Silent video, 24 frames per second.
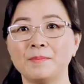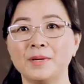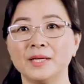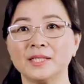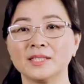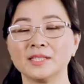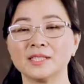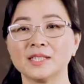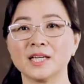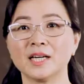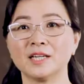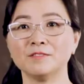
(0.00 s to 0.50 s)

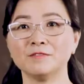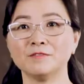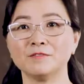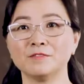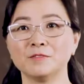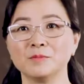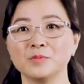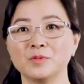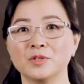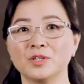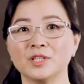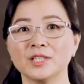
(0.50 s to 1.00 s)
盆腔
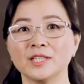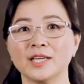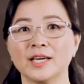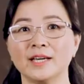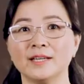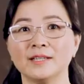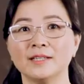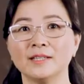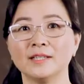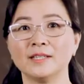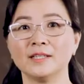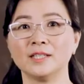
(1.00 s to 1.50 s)
腹膜
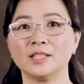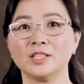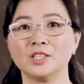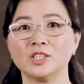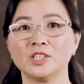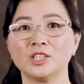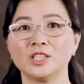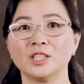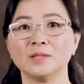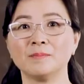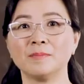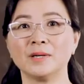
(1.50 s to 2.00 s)
炎
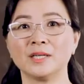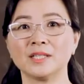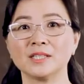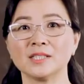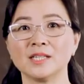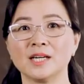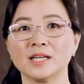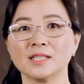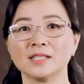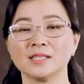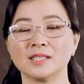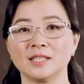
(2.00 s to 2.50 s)
以及盆
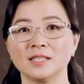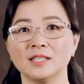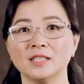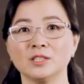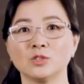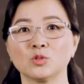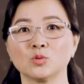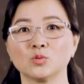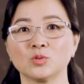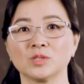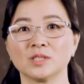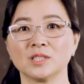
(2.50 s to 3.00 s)
腔结
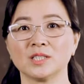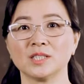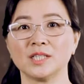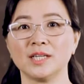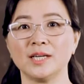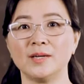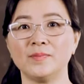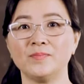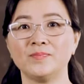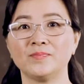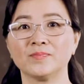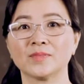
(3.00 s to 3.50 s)
缔组织
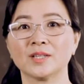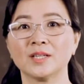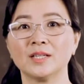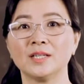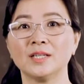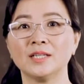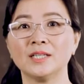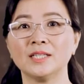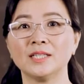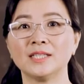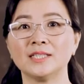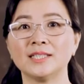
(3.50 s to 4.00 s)
炎。
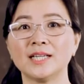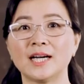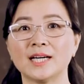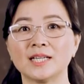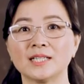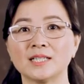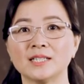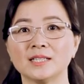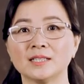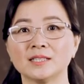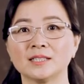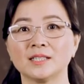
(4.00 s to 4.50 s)

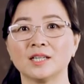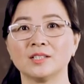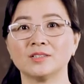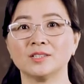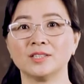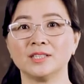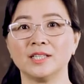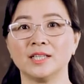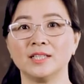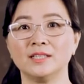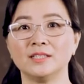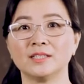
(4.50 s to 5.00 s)
下生殖道
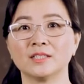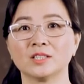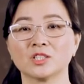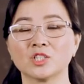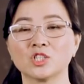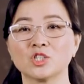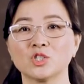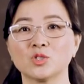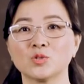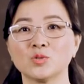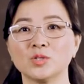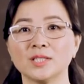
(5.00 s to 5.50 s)
的炎
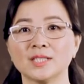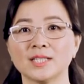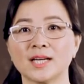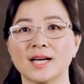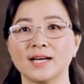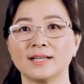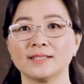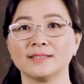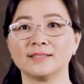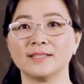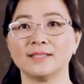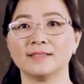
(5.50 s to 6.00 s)
症是最
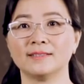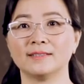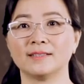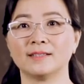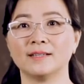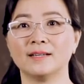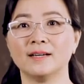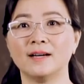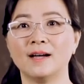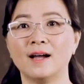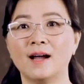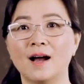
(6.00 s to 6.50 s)
常见
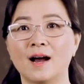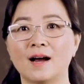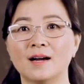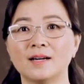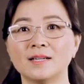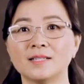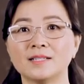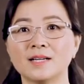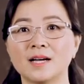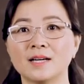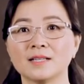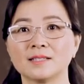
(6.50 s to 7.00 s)
的，
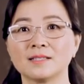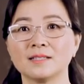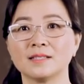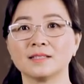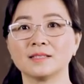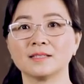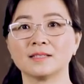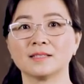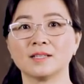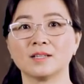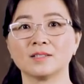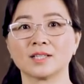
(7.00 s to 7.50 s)
而上
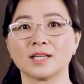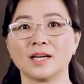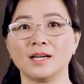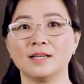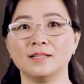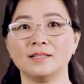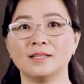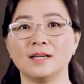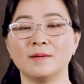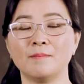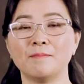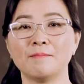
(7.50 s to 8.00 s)
生殖道的
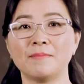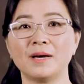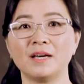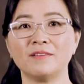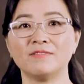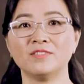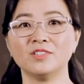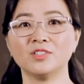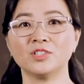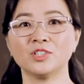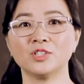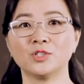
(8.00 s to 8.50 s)
感染
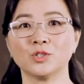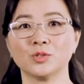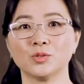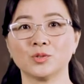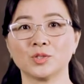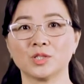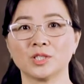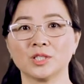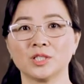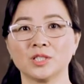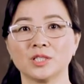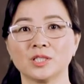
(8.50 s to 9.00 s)
百分之
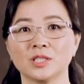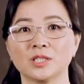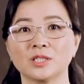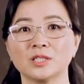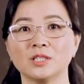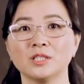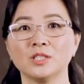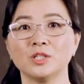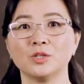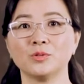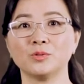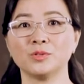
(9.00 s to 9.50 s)
九十则
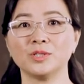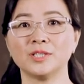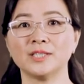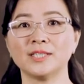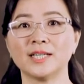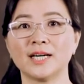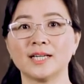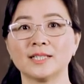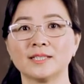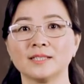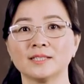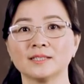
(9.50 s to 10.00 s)
是由于
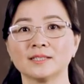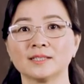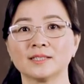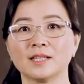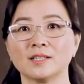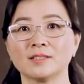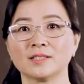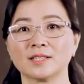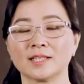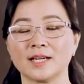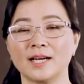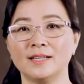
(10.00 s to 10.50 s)
下生殖
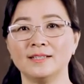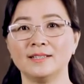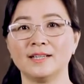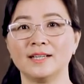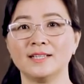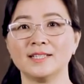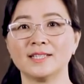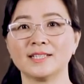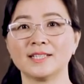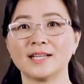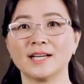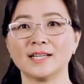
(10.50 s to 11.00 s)
道的感
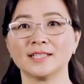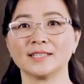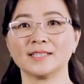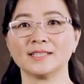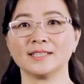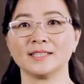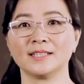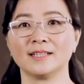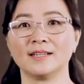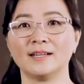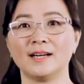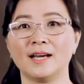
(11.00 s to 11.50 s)
染上
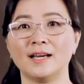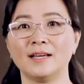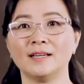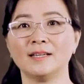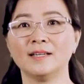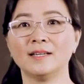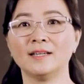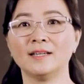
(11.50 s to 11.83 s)
行而来，